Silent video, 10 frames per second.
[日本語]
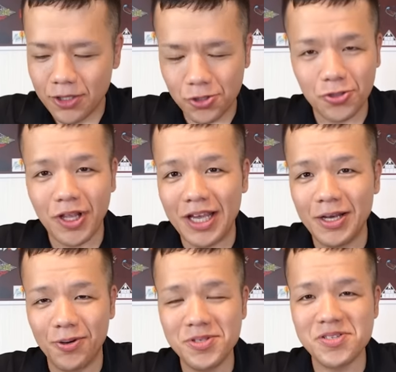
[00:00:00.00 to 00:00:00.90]
ということで
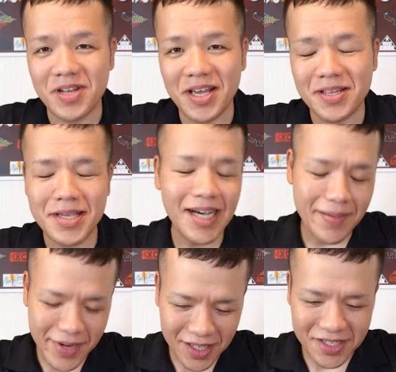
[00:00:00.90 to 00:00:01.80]
本日ね2
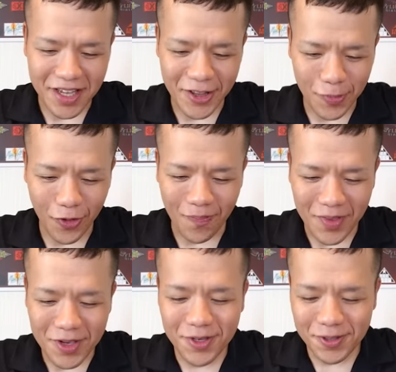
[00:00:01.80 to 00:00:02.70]
杯目なんですけれども
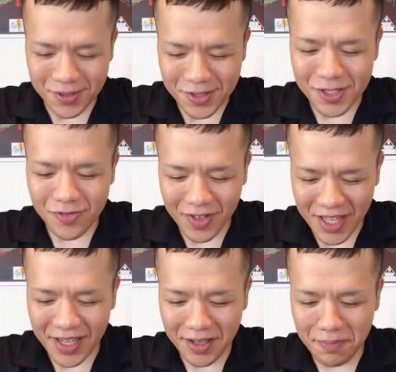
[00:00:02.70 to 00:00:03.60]
普通は
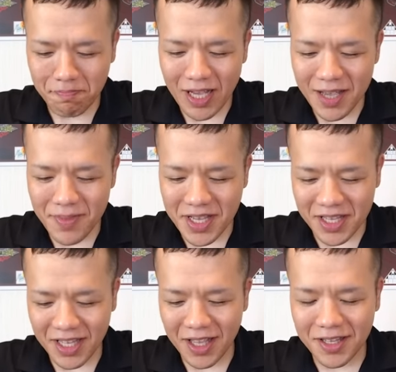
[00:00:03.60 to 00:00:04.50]
ね1杯目い
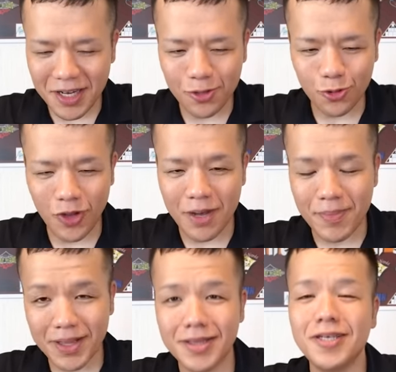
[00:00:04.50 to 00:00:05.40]
ただいたのとは
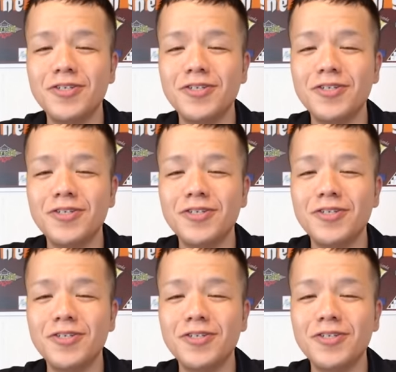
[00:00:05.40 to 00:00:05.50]
全